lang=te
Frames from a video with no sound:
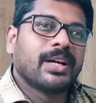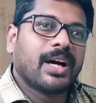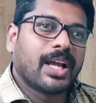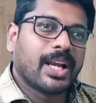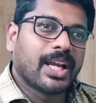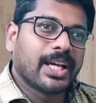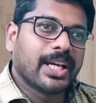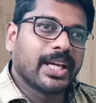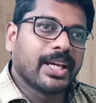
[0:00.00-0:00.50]

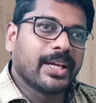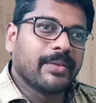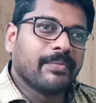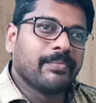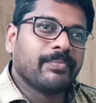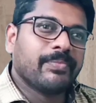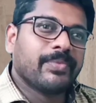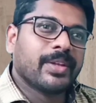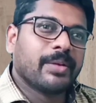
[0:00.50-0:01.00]
అలాగే
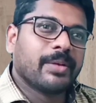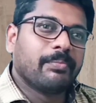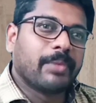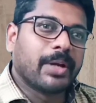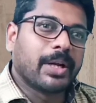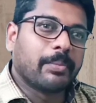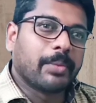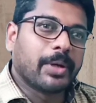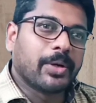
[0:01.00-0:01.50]

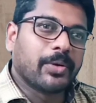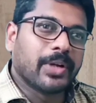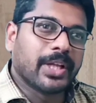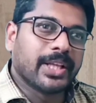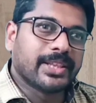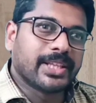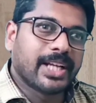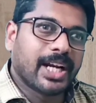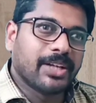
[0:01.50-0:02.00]
మన
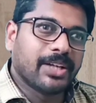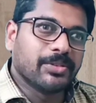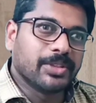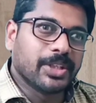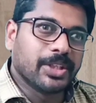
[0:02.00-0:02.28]
మనోనేత్రాలను